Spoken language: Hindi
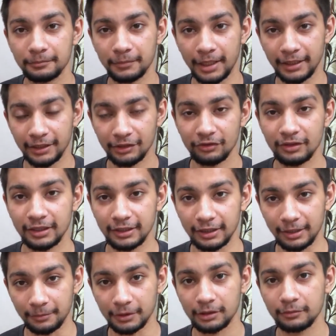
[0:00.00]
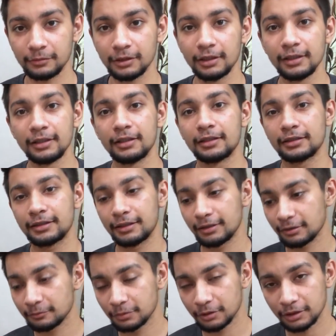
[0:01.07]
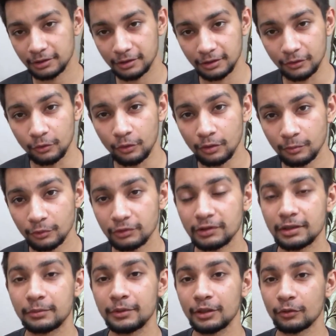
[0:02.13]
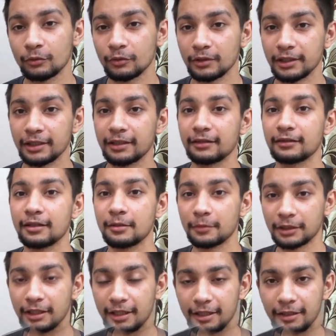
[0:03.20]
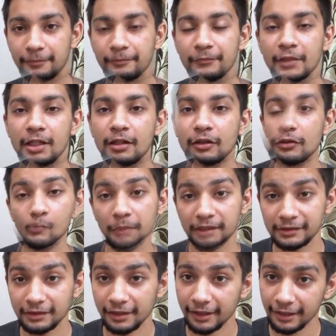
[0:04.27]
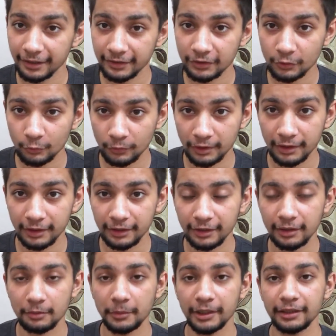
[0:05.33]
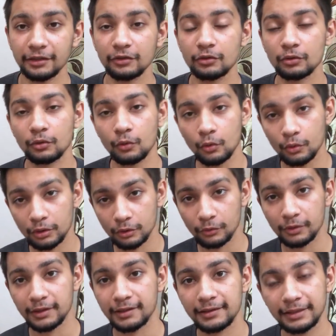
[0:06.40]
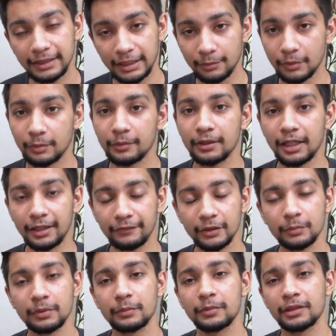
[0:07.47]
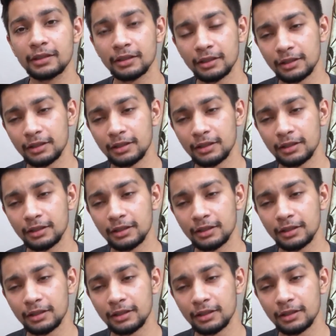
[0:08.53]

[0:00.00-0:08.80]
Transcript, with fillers: माइलेज निकला है मतलब कि लगभग ऑलमोस्ट सभी लोगों ने कितना बताया है तो पल्सर एन एस टू हंड्रेड का माइलेज जो ओवरऑल है सिटी में भी हाईवे पे भी